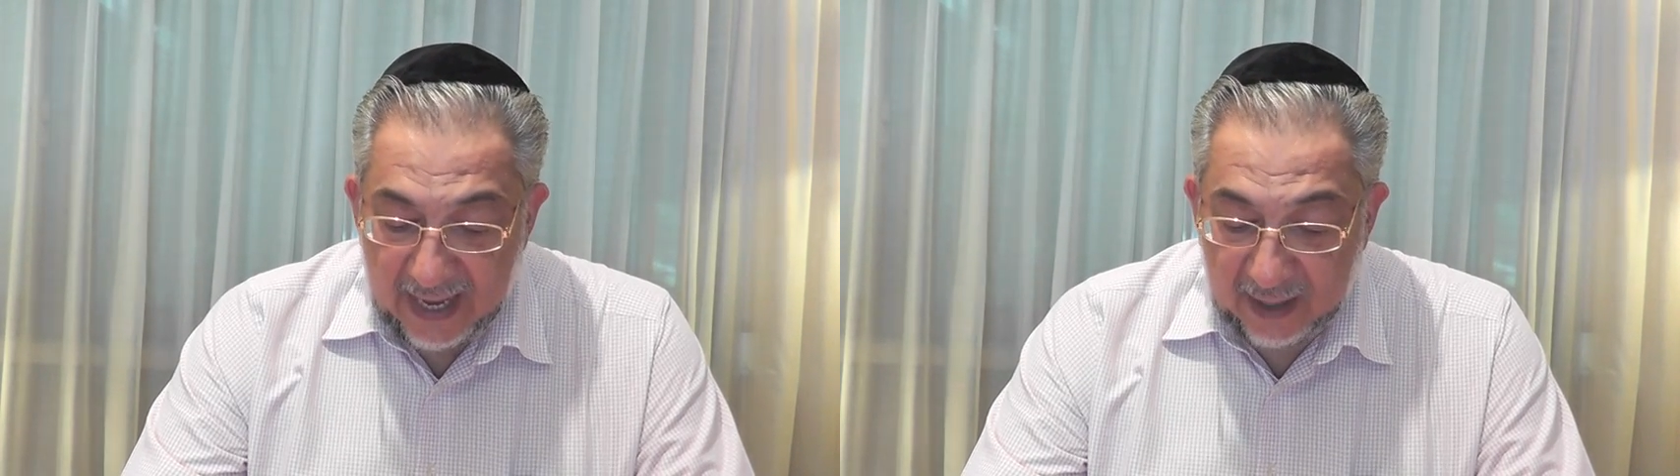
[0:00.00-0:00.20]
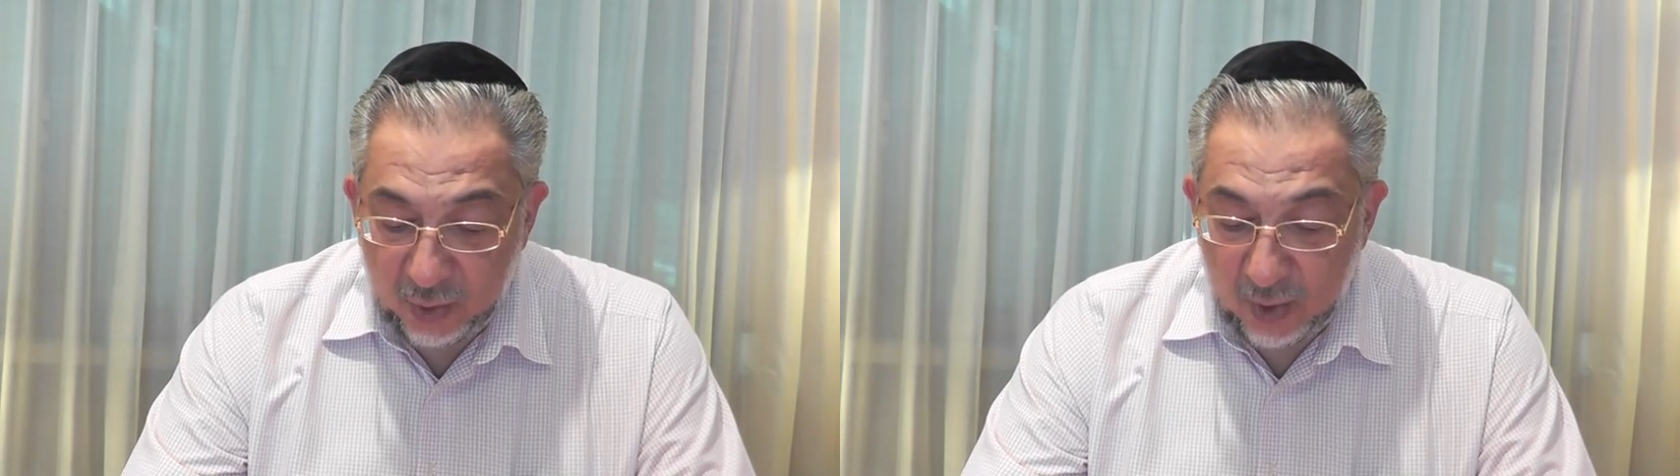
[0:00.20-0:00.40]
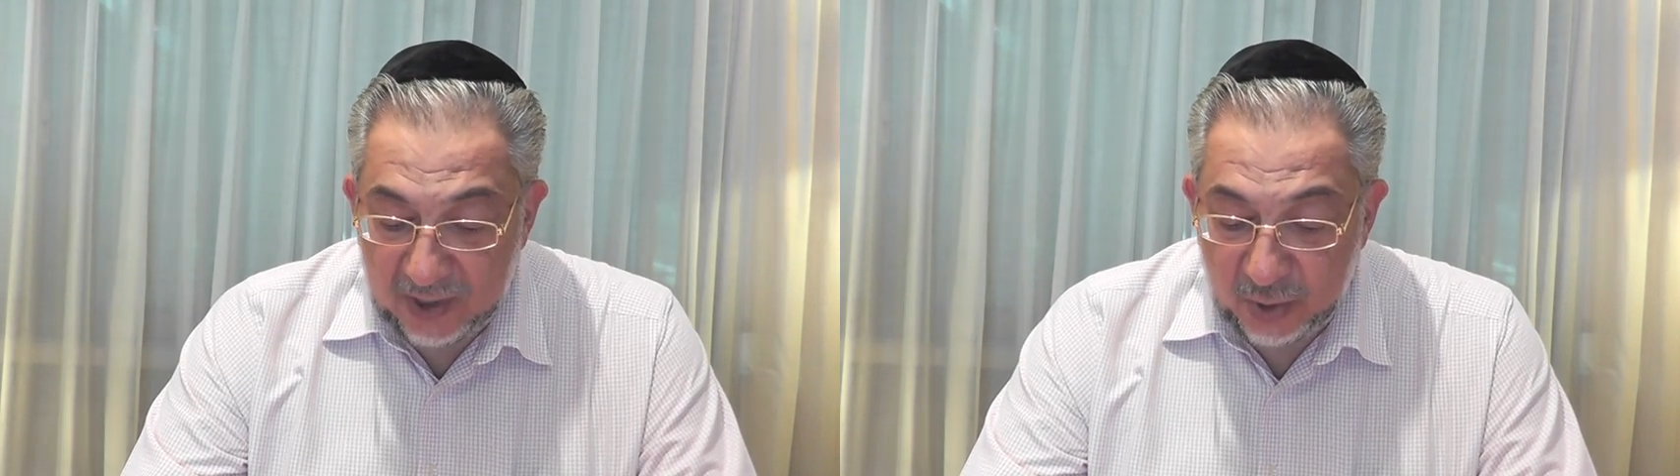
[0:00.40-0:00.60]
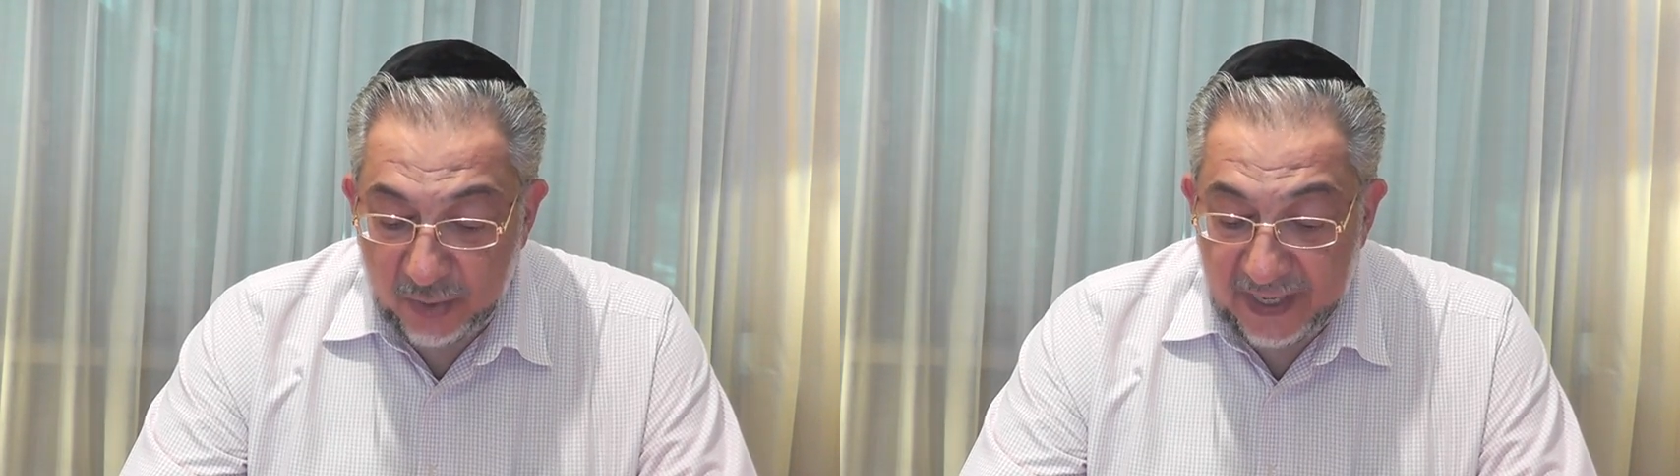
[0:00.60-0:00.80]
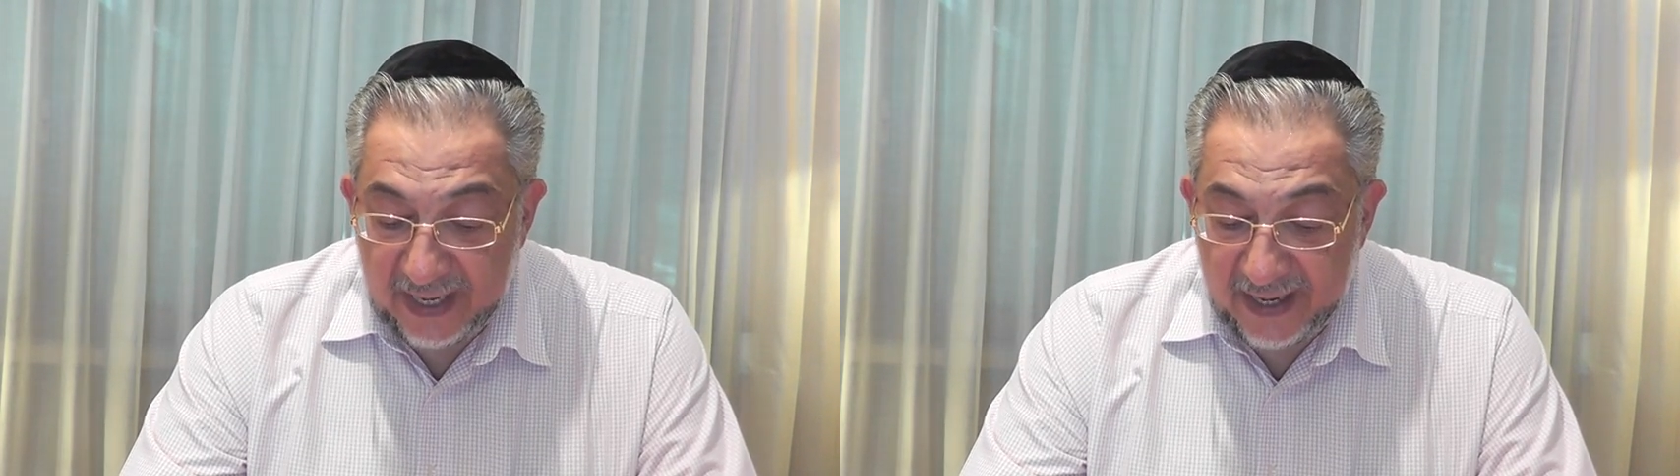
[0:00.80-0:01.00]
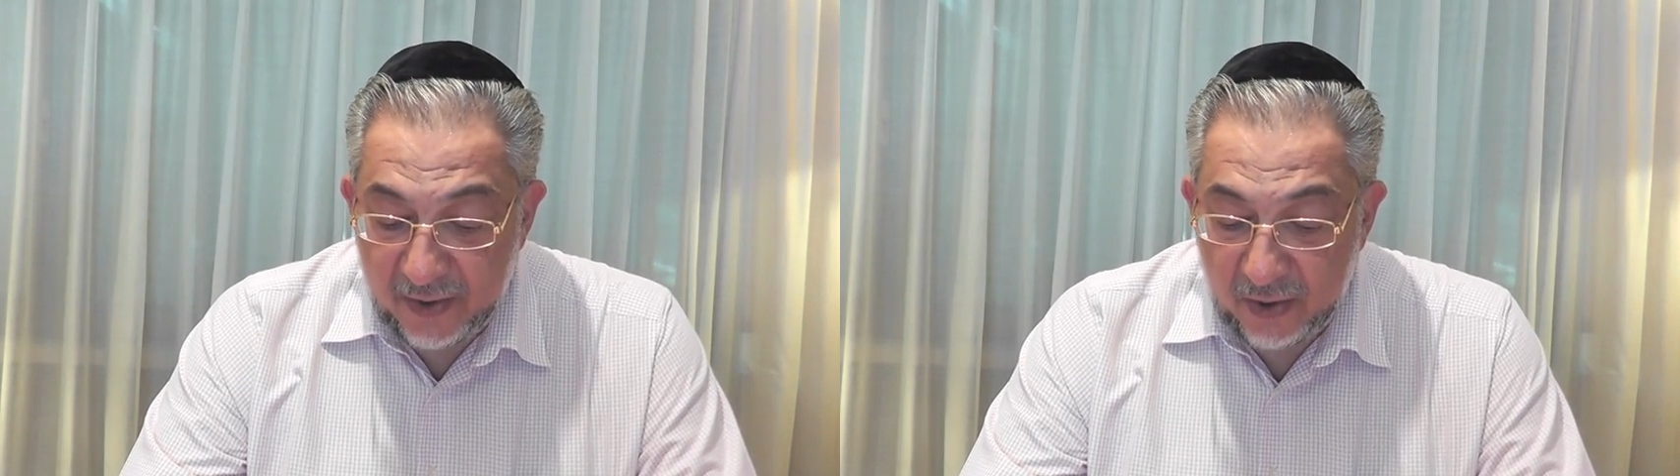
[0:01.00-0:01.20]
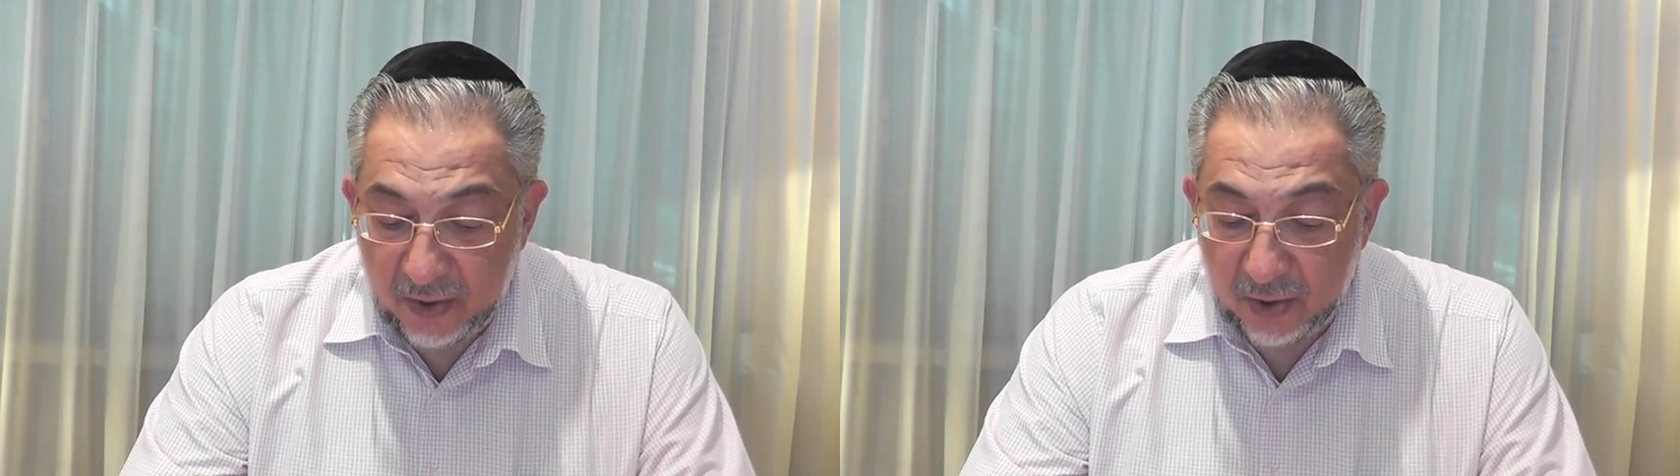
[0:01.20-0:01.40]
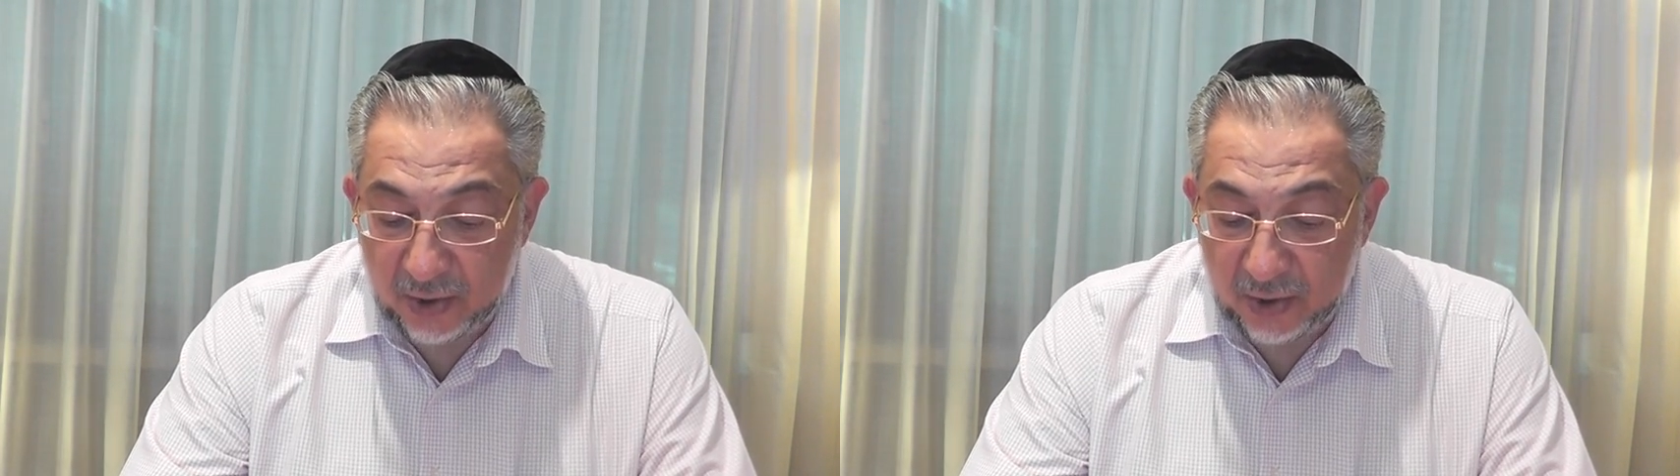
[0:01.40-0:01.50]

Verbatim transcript: actúan sobre el ego,